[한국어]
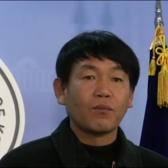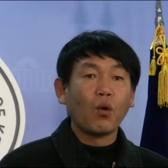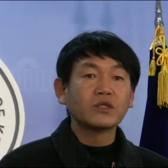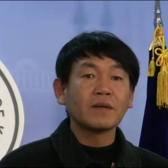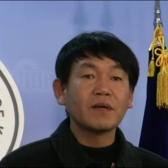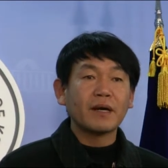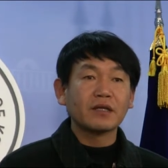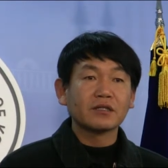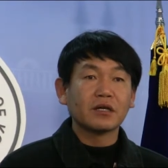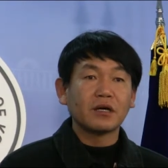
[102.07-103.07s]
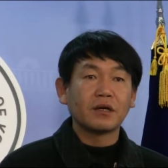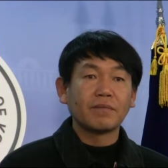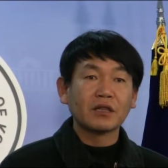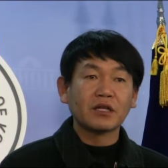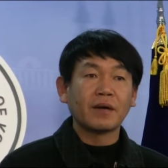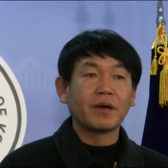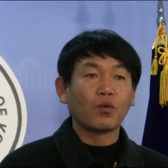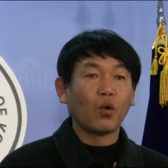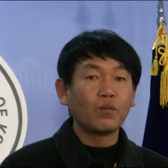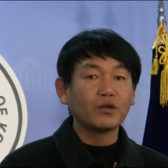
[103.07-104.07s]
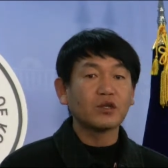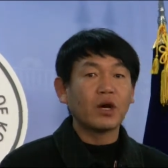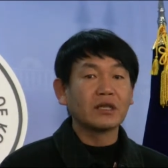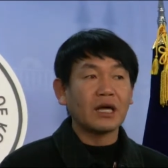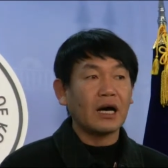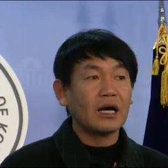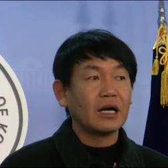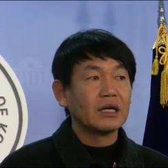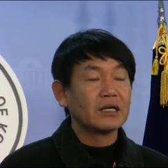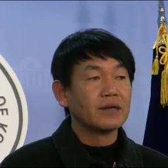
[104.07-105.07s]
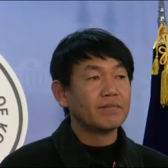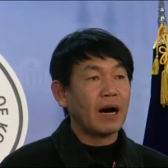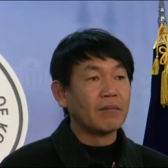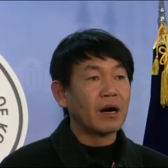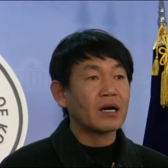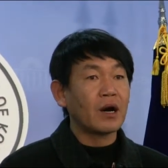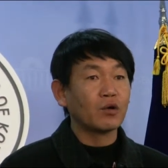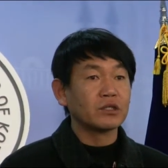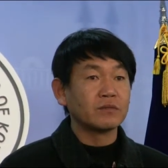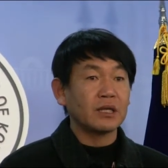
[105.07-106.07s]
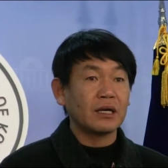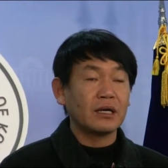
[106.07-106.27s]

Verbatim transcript: 보상이 받아서 베트남에 골프 치러 간다 이런 막말을 하고 있습니다.